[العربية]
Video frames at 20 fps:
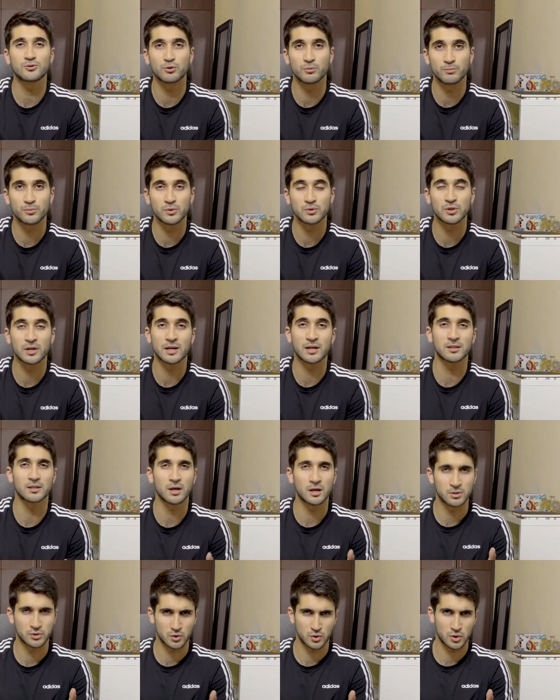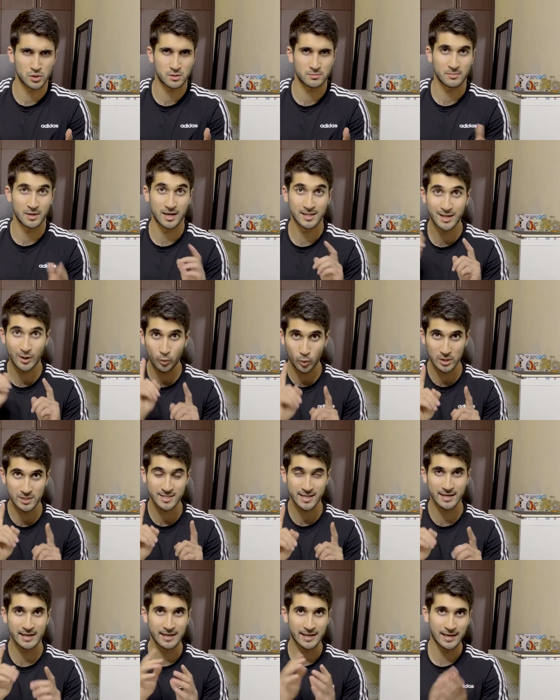كمبيوتر كتخصص هذا اول
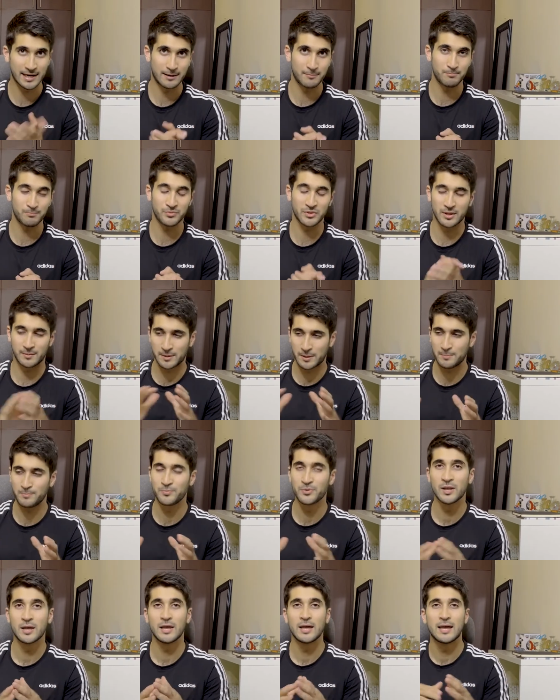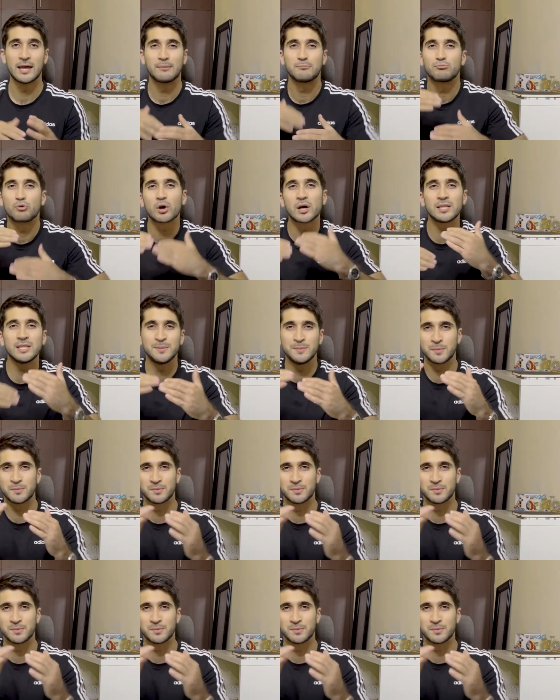سنه الكلام تمام مقدمه